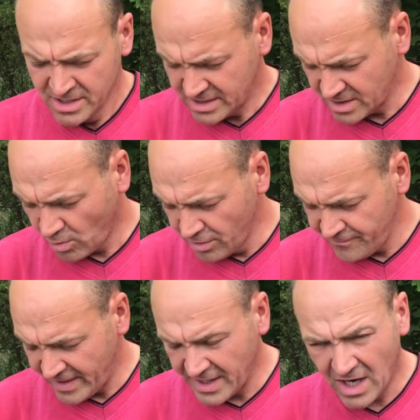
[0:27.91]
die Drohnen
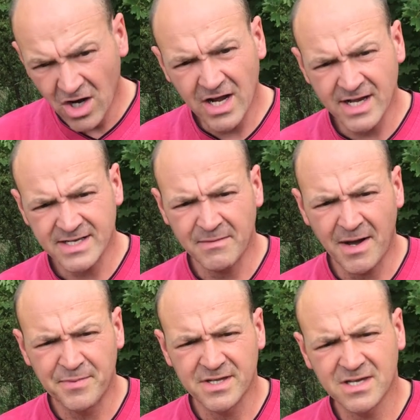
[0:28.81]
werden auch langsam
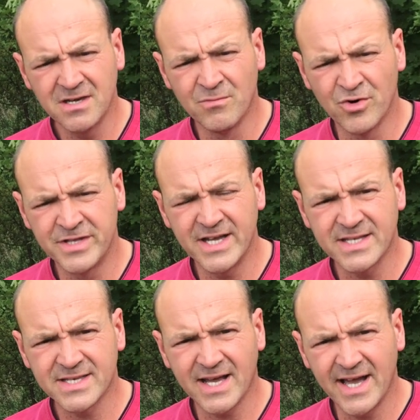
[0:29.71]
abgetrieben und
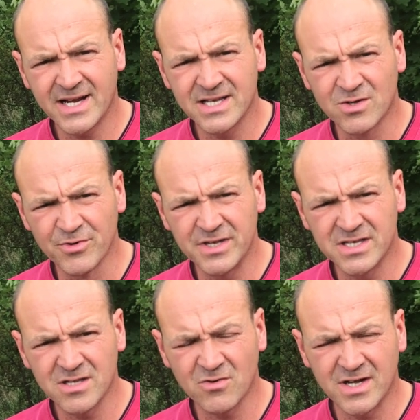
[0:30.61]
jetzt ist eigentlich so die
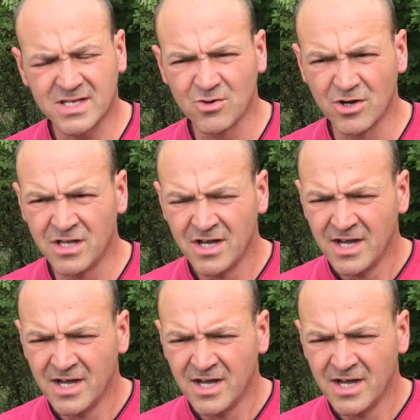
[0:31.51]
Situation,